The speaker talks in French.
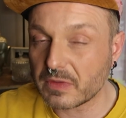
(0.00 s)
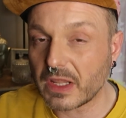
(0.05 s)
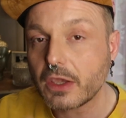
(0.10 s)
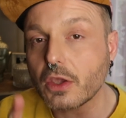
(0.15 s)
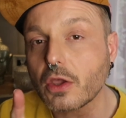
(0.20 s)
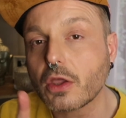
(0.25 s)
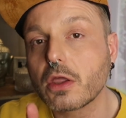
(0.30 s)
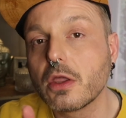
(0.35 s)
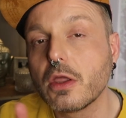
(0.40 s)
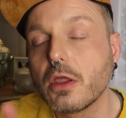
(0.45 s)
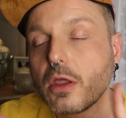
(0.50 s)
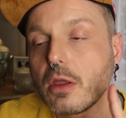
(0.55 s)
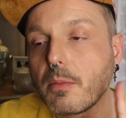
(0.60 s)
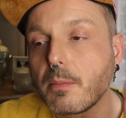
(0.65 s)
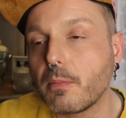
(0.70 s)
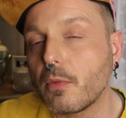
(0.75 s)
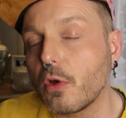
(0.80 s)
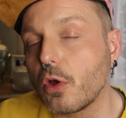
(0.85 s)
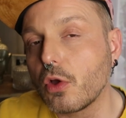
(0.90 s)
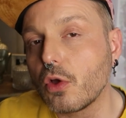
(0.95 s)
D'ailleurs,
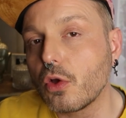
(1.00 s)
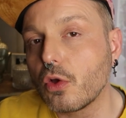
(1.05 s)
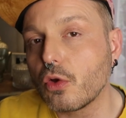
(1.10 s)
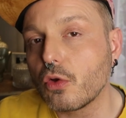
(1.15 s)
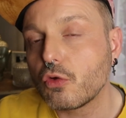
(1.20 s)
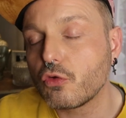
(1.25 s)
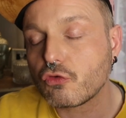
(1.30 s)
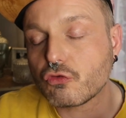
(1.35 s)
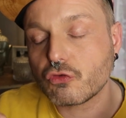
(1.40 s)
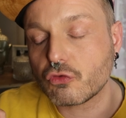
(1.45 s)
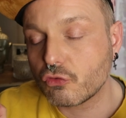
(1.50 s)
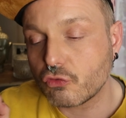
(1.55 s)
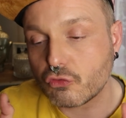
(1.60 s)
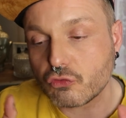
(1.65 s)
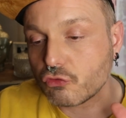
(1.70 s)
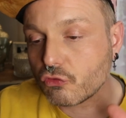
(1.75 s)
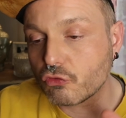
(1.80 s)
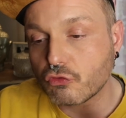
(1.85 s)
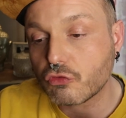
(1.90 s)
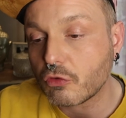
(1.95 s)

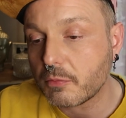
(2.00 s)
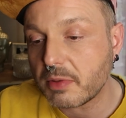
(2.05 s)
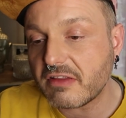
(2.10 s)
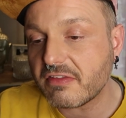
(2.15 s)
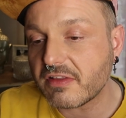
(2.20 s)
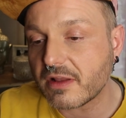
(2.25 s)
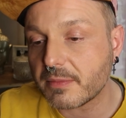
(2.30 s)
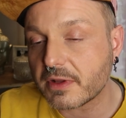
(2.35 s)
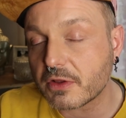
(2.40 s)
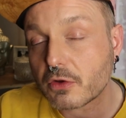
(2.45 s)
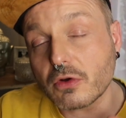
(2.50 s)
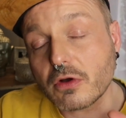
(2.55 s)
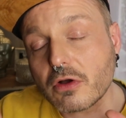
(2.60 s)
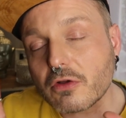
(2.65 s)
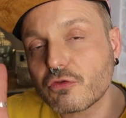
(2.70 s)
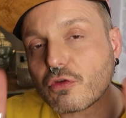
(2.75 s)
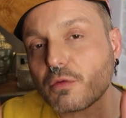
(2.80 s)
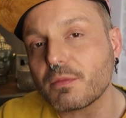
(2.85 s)
je, je, je place là maintenant.